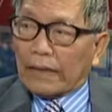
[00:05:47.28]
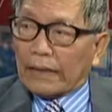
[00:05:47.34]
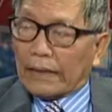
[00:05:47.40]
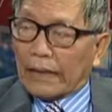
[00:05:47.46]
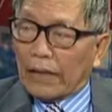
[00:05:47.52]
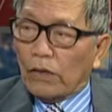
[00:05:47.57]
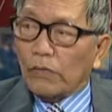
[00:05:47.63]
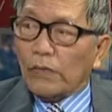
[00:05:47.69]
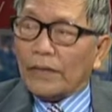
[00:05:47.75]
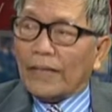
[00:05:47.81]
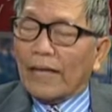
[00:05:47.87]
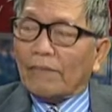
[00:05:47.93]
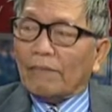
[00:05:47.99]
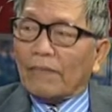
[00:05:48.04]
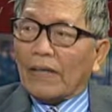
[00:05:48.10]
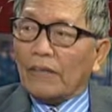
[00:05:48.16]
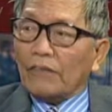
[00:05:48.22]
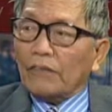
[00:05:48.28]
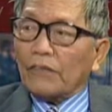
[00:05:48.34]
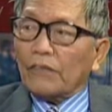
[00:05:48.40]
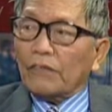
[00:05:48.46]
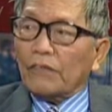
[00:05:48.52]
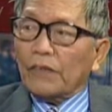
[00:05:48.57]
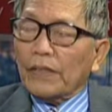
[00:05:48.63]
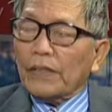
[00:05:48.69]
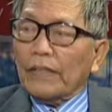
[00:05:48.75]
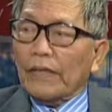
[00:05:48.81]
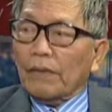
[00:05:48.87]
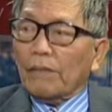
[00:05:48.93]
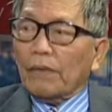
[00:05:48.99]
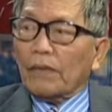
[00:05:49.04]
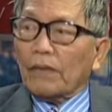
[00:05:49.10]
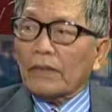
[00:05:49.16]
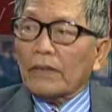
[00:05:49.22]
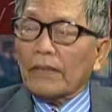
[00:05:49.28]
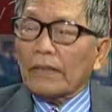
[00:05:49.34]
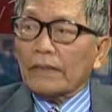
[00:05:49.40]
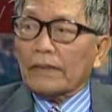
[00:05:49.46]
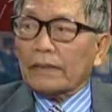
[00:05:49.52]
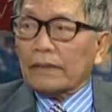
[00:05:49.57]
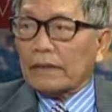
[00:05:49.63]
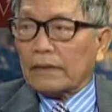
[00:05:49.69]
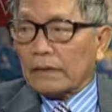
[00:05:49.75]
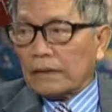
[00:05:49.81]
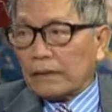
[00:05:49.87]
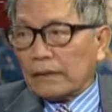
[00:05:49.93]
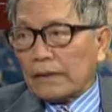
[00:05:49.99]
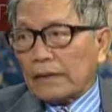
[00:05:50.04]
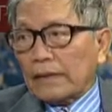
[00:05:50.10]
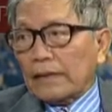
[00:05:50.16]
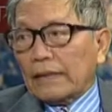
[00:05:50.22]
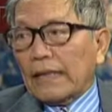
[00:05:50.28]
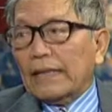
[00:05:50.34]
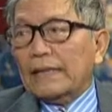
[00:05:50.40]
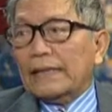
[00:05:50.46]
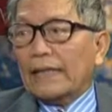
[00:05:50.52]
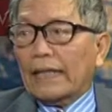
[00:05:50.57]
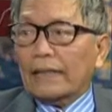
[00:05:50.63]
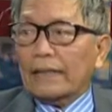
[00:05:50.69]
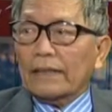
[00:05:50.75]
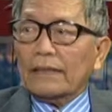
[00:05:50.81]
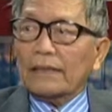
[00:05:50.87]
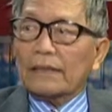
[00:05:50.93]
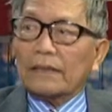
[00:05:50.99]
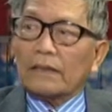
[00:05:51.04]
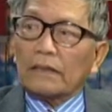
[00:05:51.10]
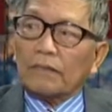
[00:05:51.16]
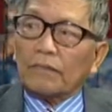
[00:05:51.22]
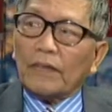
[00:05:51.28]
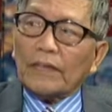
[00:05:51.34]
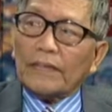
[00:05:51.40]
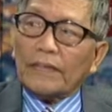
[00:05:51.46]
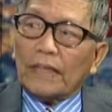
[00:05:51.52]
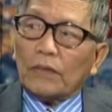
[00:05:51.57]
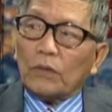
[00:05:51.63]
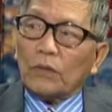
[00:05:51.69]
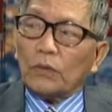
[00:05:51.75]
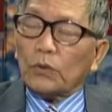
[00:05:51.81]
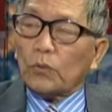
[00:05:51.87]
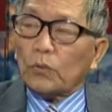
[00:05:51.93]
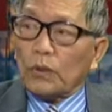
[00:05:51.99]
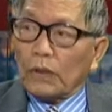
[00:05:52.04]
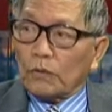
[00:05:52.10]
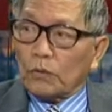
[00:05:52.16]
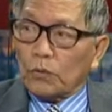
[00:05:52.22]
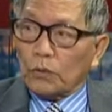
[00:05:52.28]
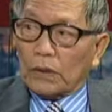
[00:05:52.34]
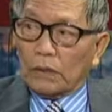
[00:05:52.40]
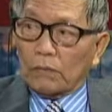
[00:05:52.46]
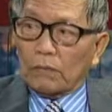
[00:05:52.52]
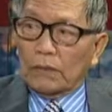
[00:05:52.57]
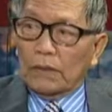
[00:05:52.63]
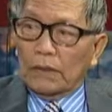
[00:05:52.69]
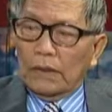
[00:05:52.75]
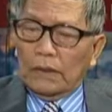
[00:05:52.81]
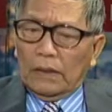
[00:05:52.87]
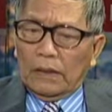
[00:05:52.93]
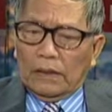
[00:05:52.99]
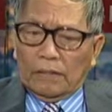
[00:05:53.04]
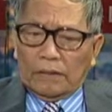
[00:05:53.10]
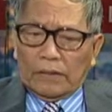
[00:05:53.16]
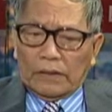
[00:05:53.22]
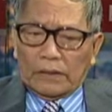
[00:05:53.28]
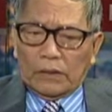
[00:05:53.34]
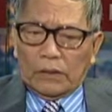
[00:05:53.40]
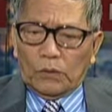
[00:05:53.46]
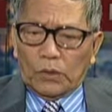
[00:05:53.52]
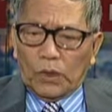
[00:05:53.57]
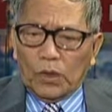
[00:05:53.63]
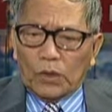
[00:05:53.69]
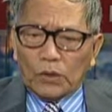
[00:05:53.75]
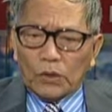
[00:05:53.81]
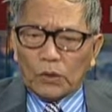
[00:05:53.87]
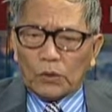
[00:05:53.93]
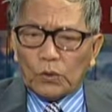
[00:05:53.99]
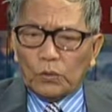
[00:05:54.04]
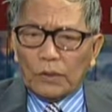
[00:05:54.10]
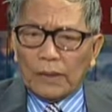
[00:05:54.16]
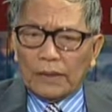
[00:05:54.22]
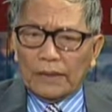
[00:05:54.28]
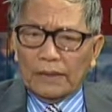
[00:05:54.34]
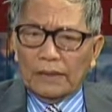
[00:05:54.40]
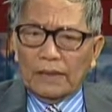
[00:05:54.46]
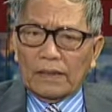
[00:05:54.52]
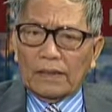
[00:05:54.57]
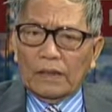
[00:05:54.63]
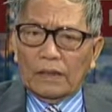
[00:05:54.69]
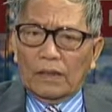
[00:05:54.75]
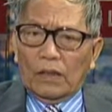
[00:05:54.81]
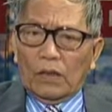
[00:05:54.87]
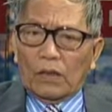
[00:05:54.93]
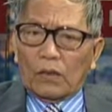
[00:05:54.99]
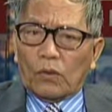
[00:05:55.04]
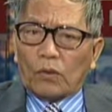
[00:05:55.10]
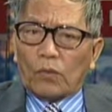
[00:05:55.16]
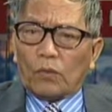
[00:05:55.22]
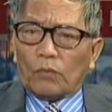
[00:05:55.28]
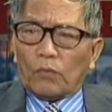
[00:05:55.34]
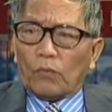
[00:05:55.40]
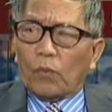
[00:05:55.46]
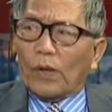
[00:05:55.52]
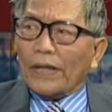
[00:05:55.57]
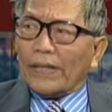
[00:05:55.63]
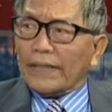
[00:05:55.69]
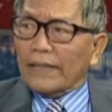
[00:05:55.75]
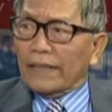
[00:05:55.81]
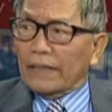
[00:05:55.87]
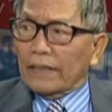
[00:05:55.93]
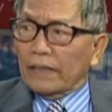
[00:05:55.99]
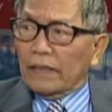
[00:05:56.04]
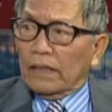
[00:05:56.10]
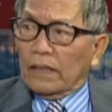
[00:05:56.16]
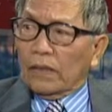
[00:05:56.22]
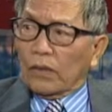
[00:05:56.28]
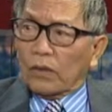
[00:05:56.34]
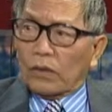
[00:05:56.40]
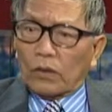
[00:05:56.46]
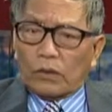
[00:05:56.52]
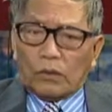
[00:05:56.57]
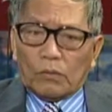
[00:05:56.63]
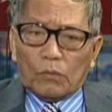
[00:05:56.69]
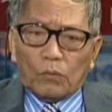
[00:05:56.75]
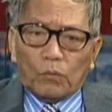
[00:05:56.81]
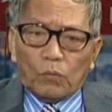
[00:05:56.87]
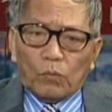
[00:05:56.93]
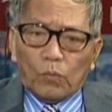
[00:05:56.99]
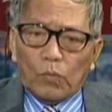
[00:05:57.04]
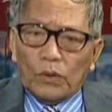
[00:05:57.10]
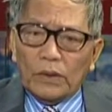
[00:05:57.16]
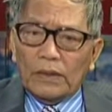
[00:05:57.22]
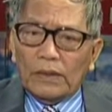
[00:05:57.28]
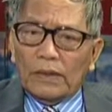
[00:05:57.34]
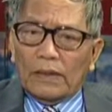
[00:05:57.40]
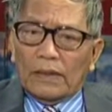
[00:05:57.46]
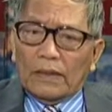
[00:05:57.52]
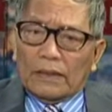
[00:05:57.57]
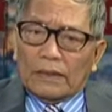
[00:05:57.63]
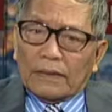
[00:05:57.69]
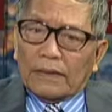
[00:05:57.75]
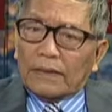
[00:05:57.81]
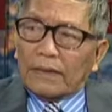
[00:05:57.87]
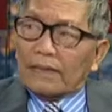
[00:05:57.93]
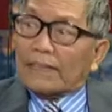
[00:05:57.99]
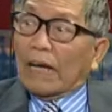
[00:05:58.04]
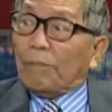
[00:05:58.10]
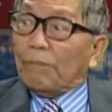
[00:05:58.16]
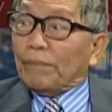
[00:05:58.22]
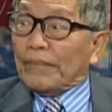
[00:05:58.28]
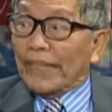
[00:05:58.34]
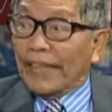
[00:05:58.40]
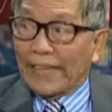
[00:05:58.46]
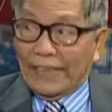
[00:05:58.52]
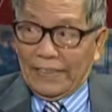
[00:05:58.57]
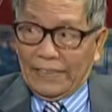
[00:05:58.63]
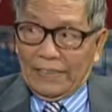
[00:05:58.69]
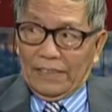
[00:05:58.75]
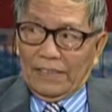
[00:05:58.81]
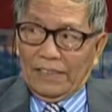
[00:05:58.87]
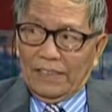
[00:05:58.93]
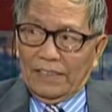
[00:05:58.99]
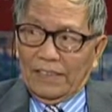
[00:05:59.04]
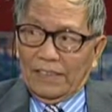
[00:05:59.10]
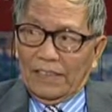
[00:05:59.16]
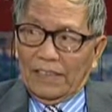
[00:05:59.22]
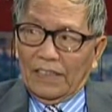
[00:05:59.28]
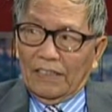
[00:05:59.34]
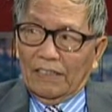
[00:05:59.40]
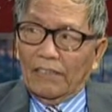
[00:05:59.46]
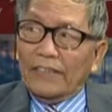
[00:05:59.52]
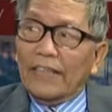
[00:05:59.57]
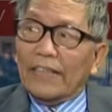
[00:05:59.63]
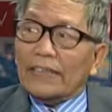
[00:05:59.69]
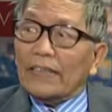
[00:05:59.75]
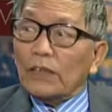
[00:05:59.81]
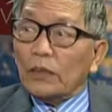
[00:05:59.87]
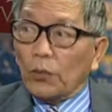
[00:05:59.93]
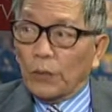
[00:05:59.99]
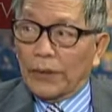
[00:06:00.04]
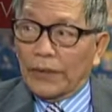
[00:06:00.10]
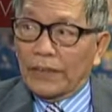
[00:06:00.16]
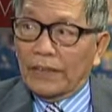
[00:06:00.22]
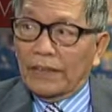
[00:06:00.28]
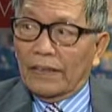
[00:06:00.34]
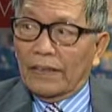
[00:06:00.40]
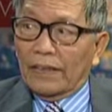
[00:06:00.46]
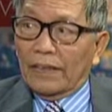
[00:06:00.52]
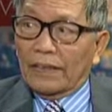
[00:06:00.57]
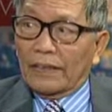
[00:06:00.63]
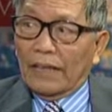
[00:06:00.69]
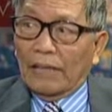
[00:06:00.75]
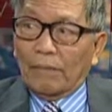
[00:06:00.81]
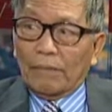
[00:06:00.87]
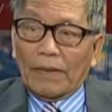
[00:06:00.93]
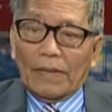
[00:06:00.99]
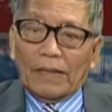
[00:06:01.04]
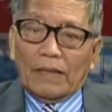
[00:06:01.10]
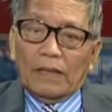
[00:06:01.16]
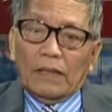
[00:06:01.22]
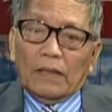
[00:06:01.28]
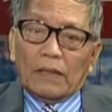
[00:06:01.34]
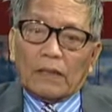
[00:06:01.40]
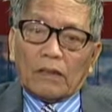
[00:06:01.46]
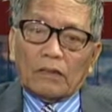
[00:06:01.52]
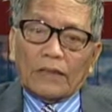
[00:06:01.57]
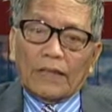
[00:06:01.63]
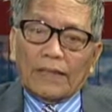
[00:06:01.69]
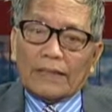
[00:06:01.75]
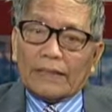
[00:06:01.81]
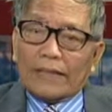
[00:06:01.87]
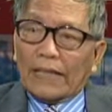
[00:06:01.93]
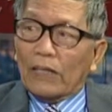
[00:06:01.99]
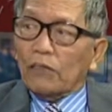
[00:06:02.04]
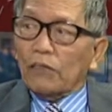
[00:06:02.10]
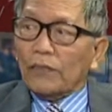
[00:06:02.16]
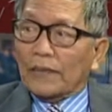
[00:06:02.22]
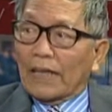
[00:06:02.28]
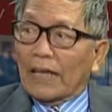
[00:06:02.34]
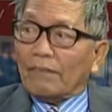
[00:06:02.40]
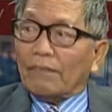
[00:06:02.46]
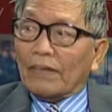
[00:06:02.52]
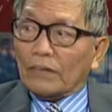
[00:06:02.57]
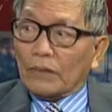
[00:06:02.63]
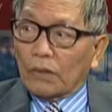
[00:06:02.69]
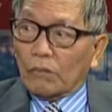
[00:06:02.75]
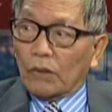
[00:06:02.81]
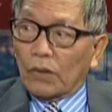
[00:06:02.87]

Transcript: kéo Việt Nam vào cái phía để mà có thể ngăn chặn sự phát triển của Trung Cộng Trung Cộng và điều đó cho chúng ta thấy rằng Hoa Kỳ muốn giảm nhẹ cái vấn đề nhân quyền để mà có thể kéo Việt Nam vào trong